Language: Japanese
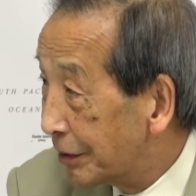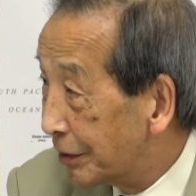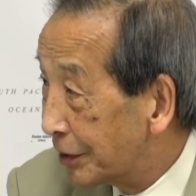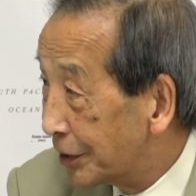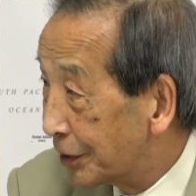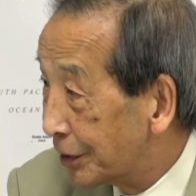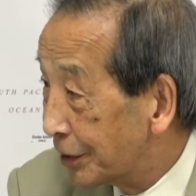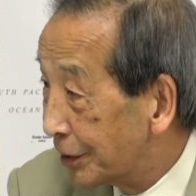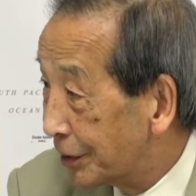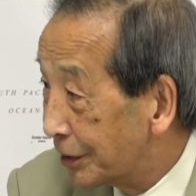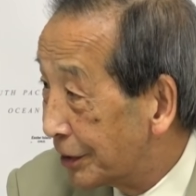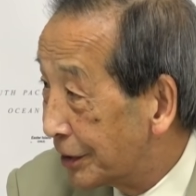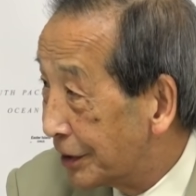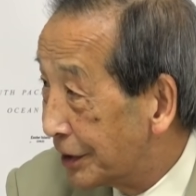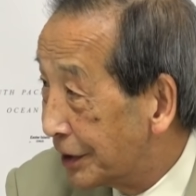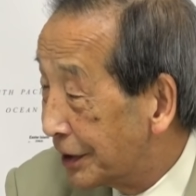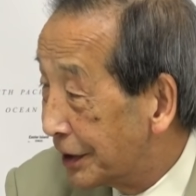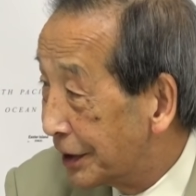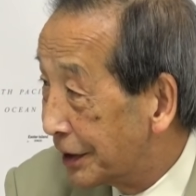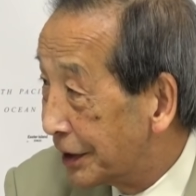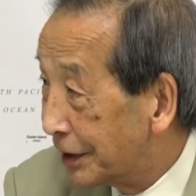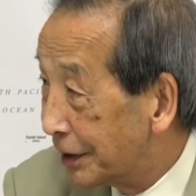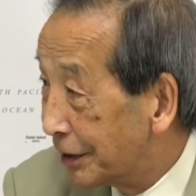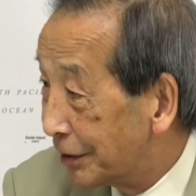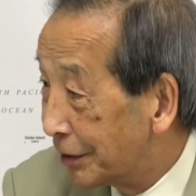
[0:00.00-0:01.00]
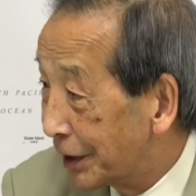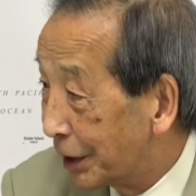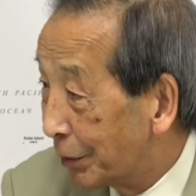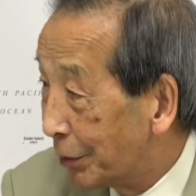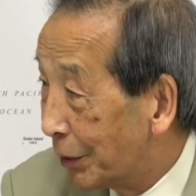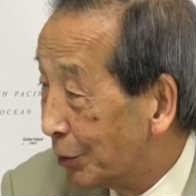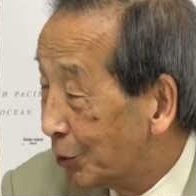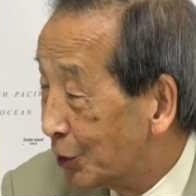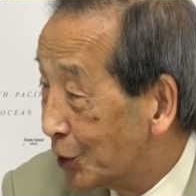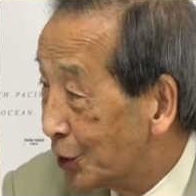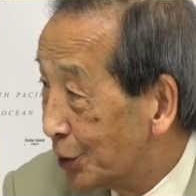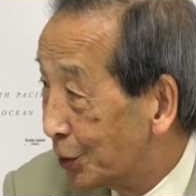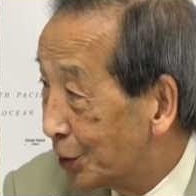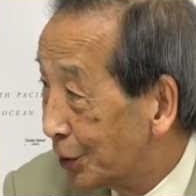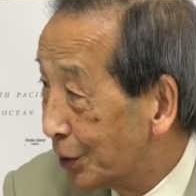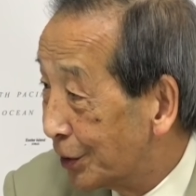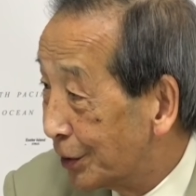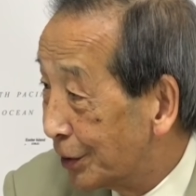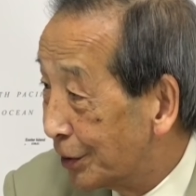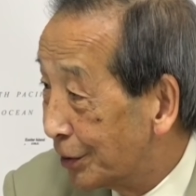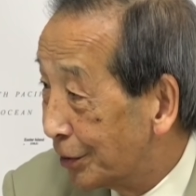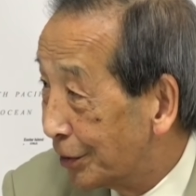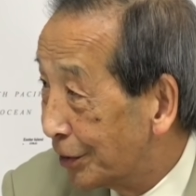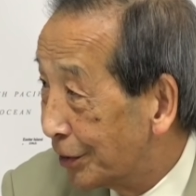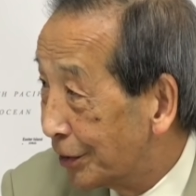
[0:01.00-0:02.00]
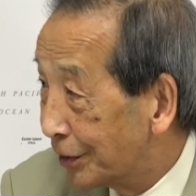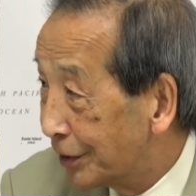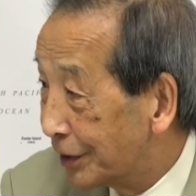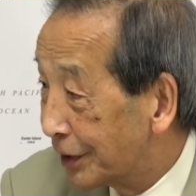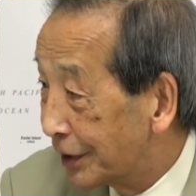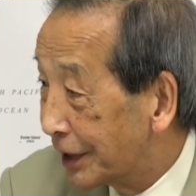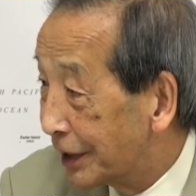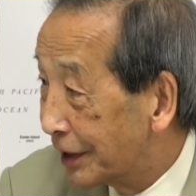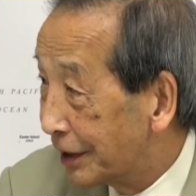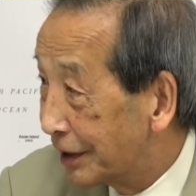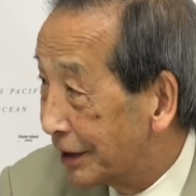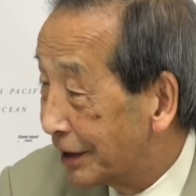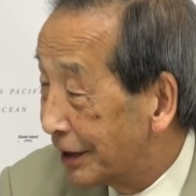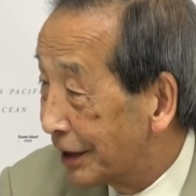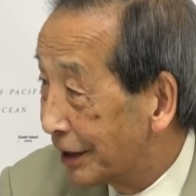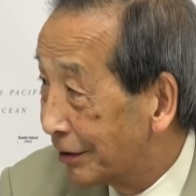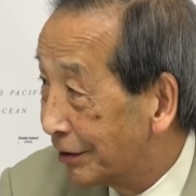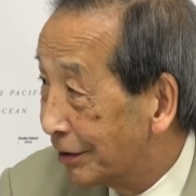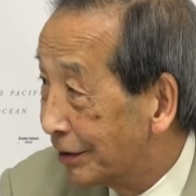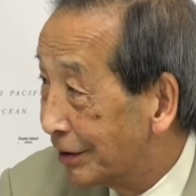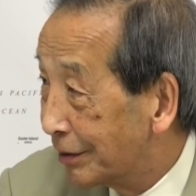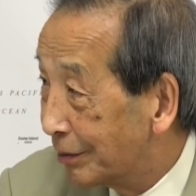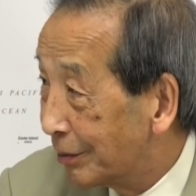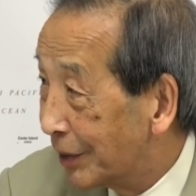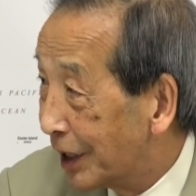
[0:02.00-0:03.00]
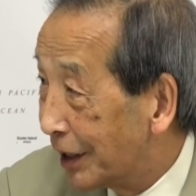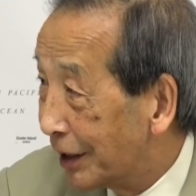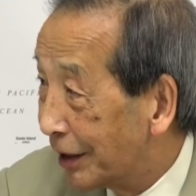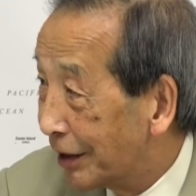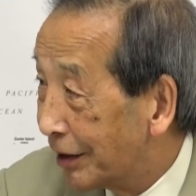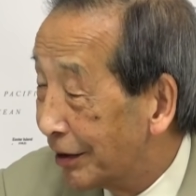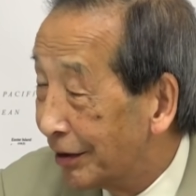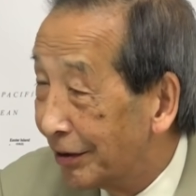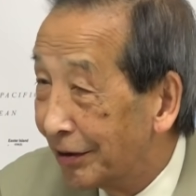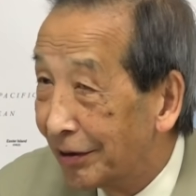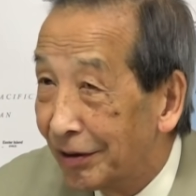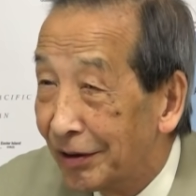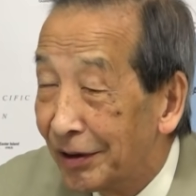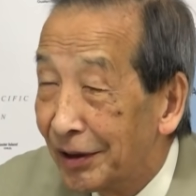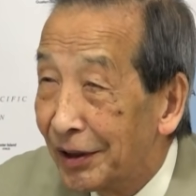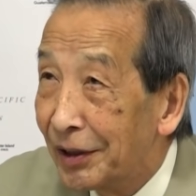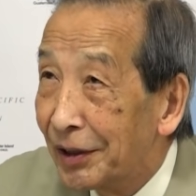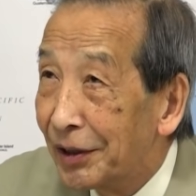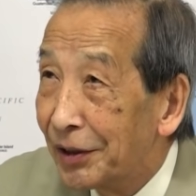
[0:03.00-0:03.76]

その玉むしろの決着まあ、あのどう